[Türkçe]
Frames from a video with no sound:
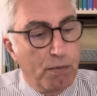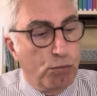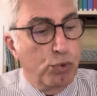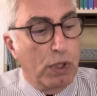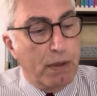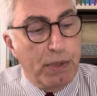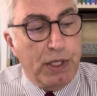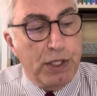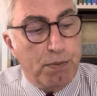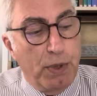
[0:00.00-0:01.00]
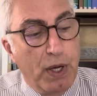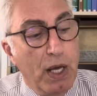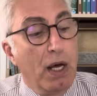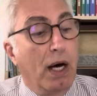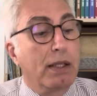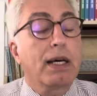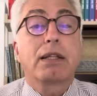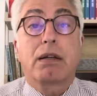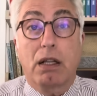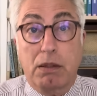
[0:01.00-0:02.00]
bunların bir kısmı
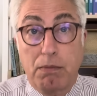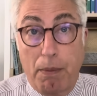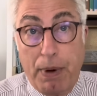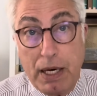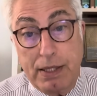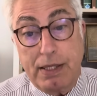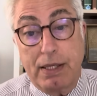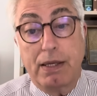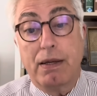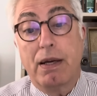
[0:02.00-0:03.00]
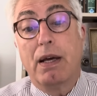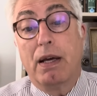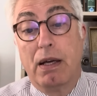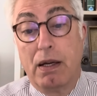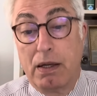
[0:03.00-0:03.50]
Adalet Kalkınma Partisi e,